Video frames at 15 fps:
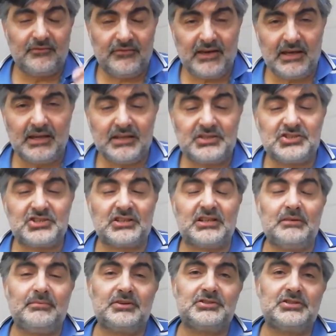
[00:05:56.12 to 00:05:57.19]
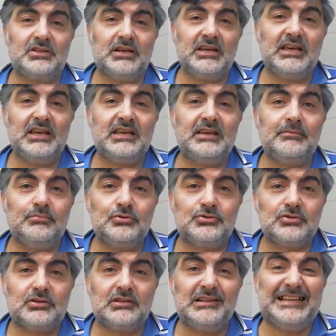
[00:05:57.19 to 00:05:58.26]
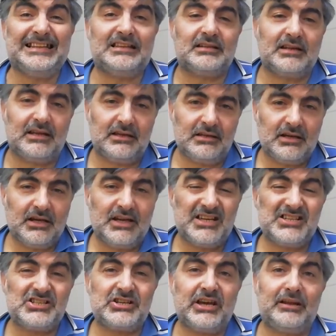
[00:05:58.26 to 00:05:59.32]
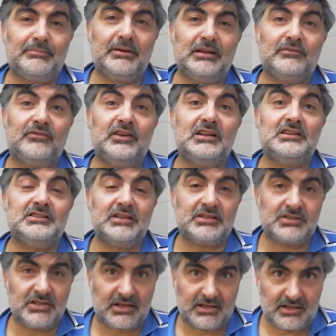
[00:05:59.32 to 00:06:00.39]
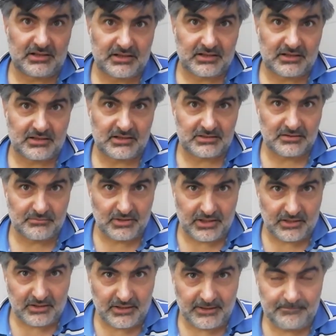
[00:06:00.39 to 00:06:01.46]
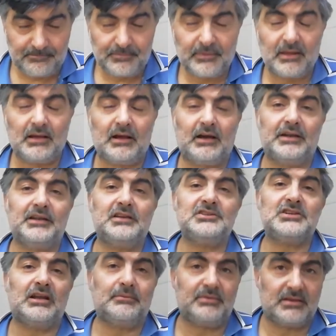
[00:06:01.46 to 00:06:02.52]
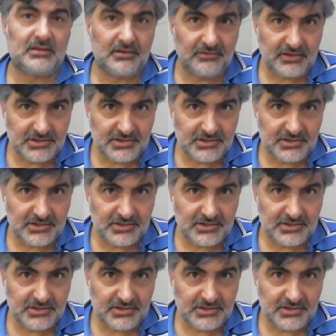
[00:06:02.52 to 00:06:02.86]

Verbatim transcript: ve çıta başına iki buçuk litre şerbet verecek şekilde Kasım ayında araya şerbetini